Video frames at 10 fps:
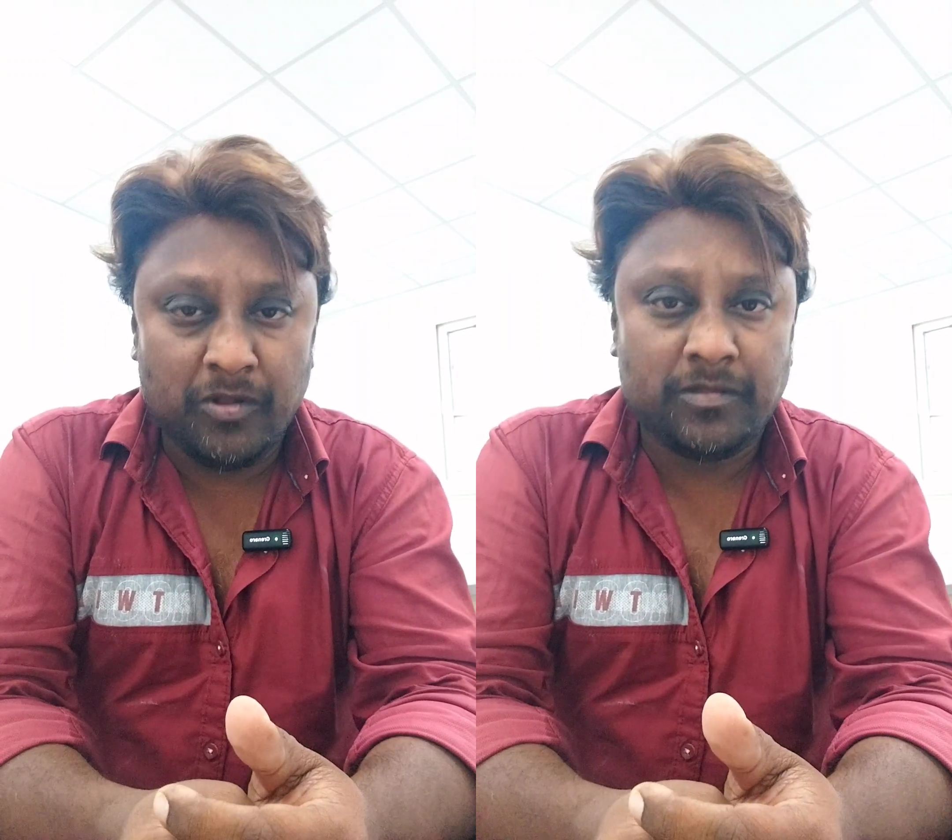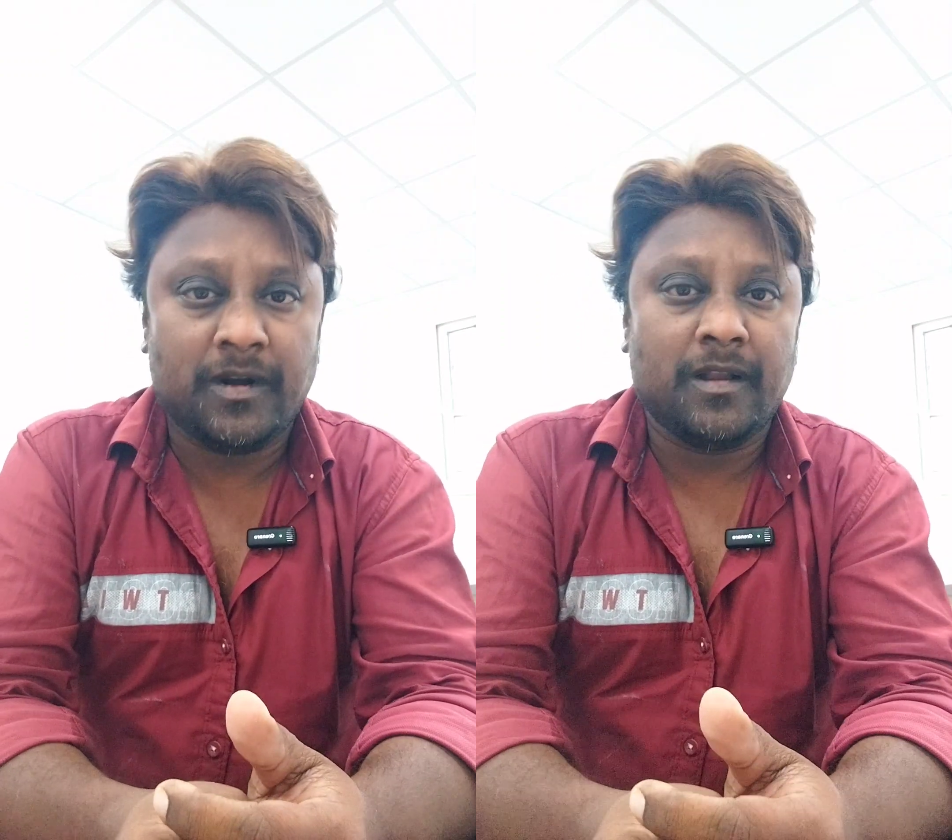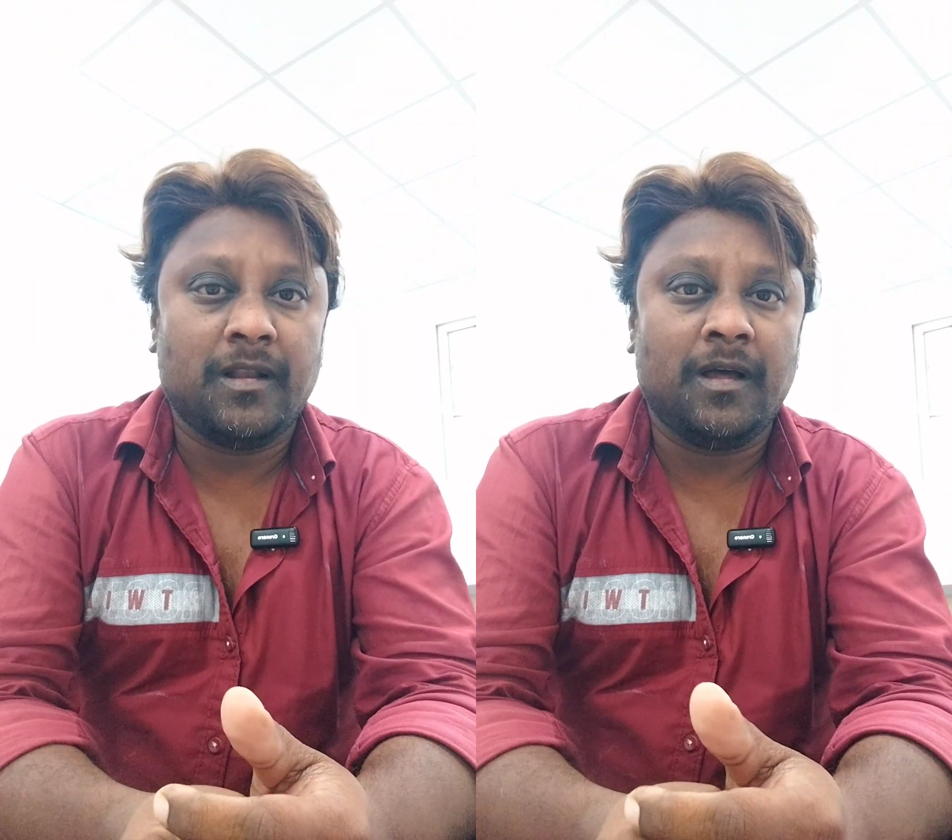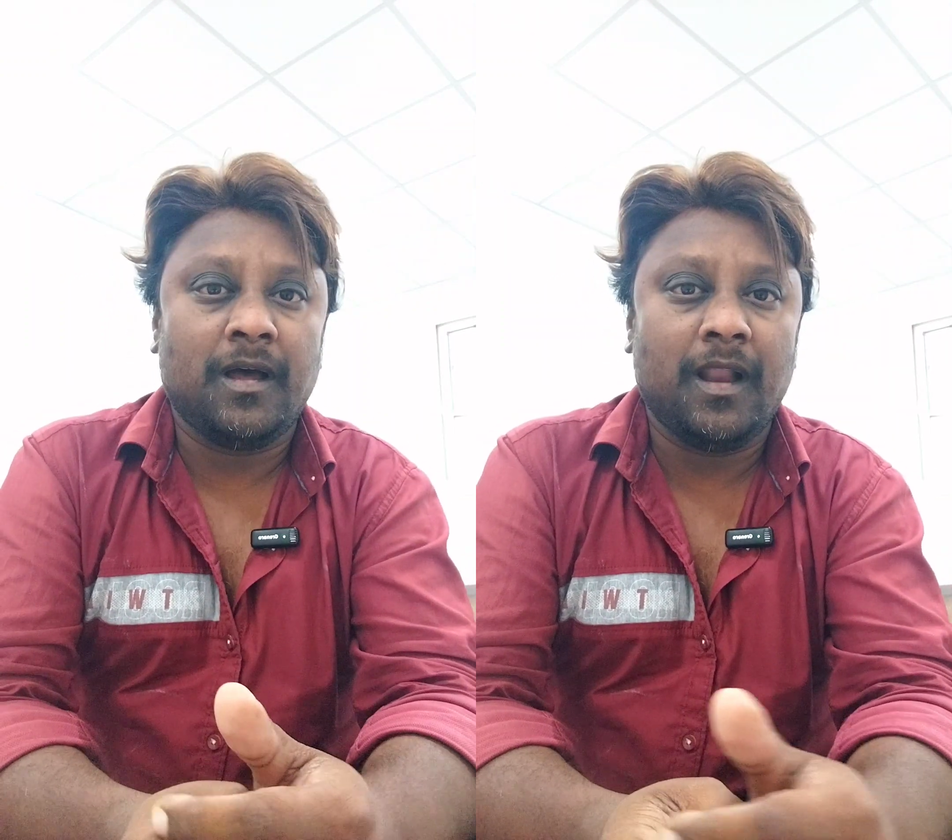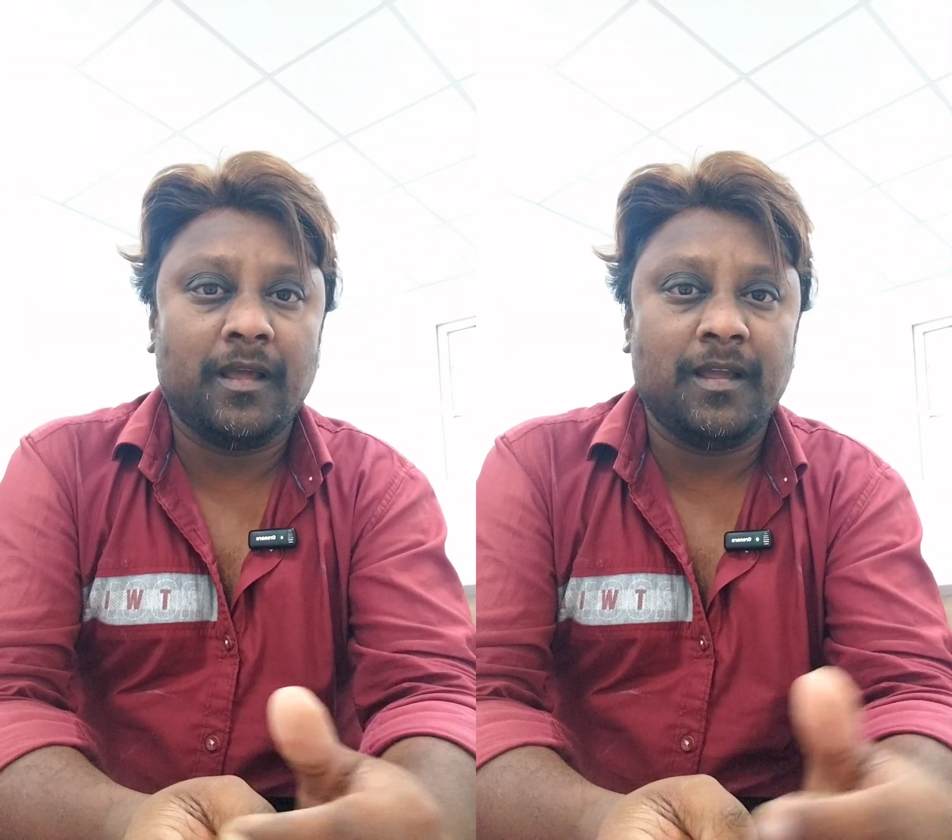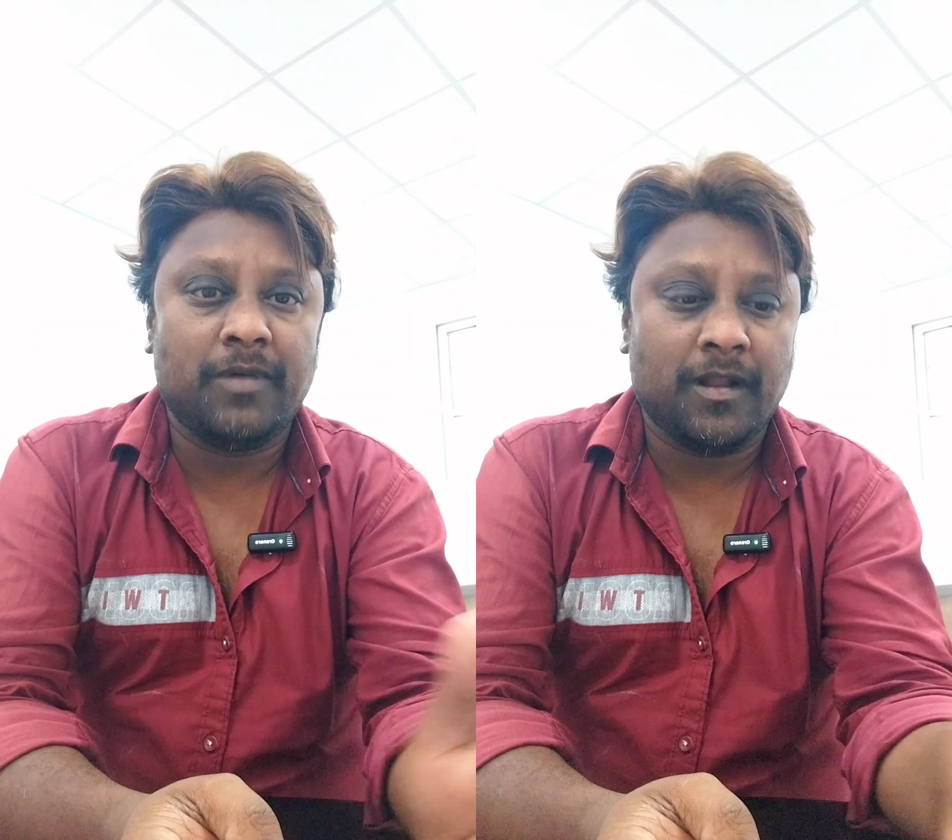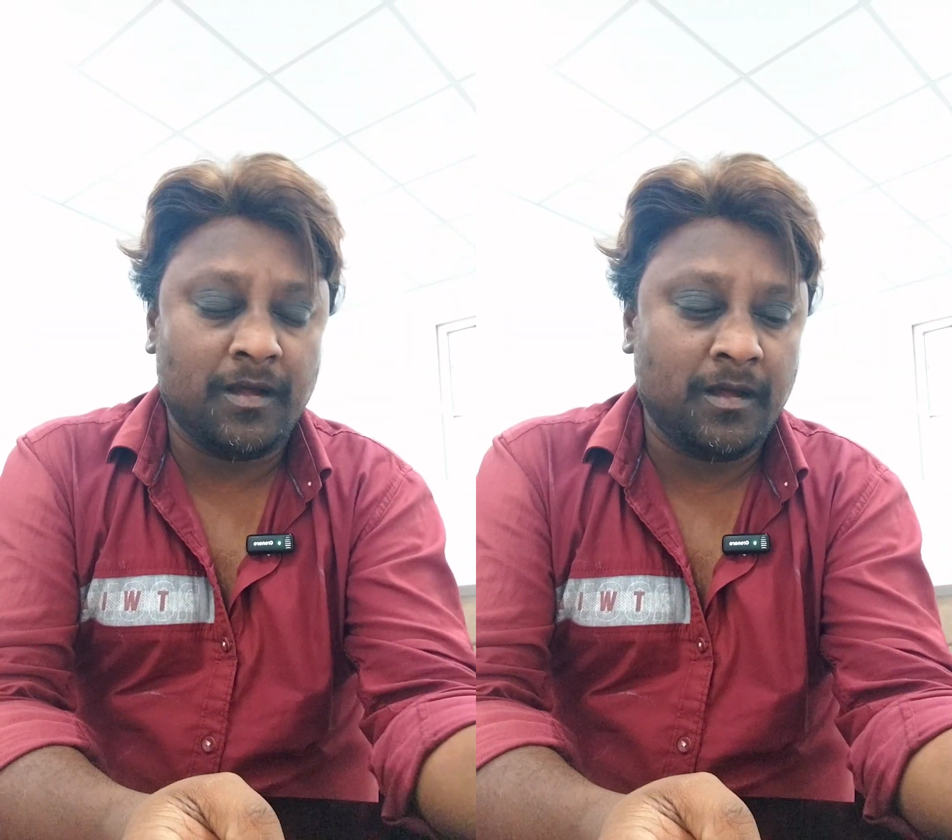గెలుస్తాడన్న అలాగే మన